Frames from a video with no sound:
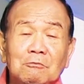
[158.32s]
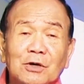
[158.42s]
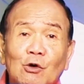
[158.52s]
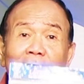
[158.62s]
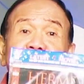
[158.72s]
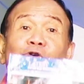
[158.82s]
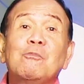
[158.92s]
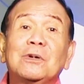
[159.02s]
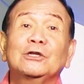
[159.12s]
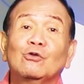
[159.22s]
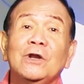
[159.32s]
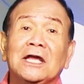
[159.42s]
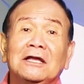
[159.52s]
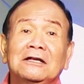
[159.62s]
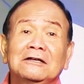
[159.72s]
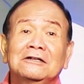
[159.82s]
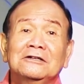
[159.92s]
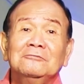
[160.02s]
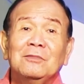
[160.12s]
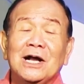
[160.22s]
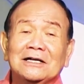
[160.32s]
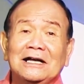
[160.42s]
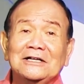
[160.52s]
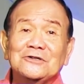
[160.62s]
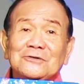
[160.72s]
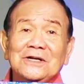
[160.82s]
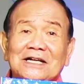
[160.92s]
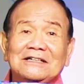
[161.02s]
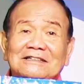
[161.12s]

Pero mas kumpleto ni mga kaigsoon.